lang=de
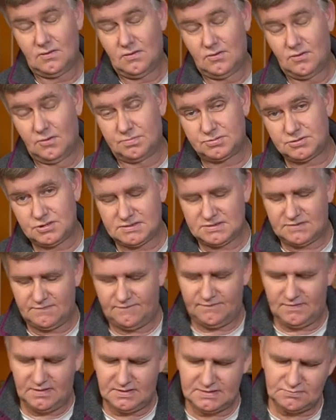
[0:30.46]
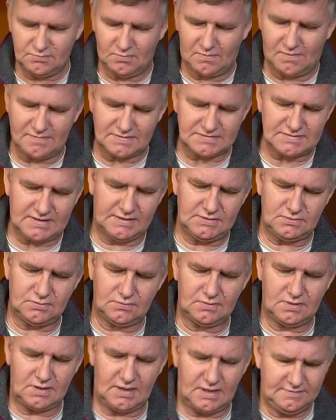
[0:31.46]
hübsches Gefäß, wo man was
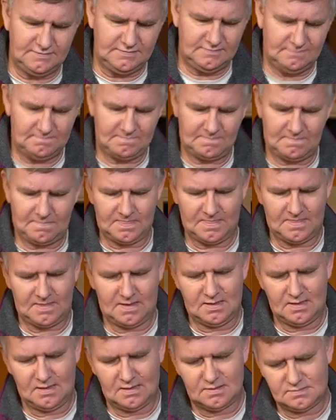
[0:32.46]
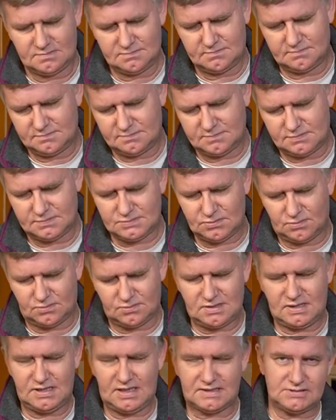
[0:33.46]
reintun kann. So
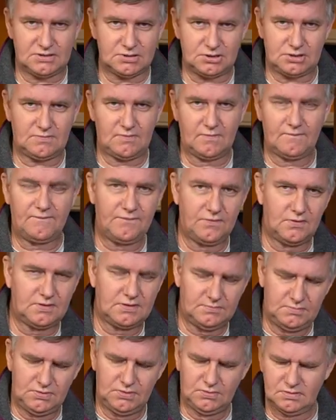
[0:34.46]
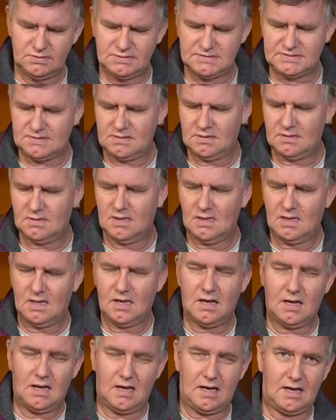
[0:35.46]
klassisch für die Mules.
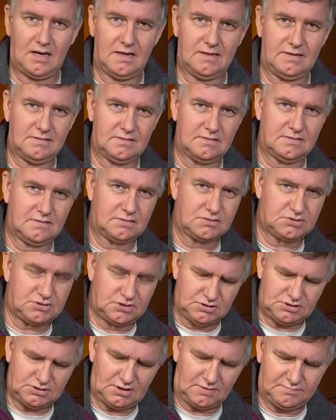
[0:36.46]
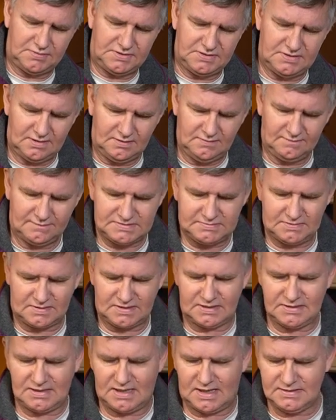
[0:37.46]
Ein Ginger Bier, was wir
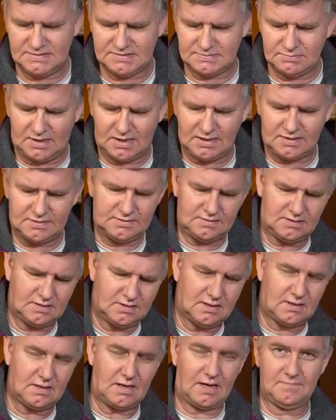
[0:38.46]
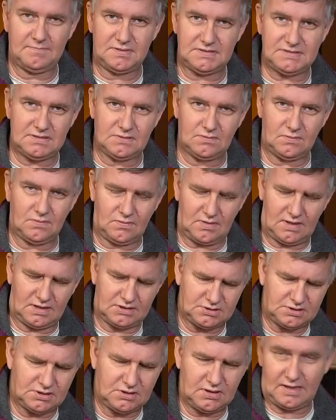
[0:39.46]
gleich heiß machen. Ein bisschen
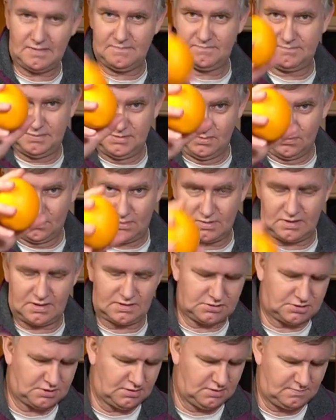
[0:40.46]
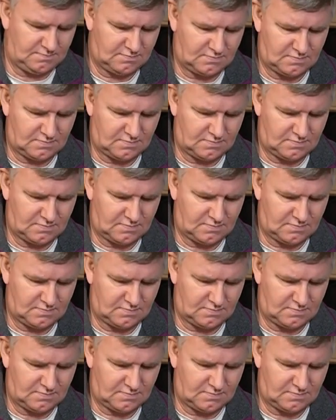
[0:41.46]
Orange, Bio-Orange.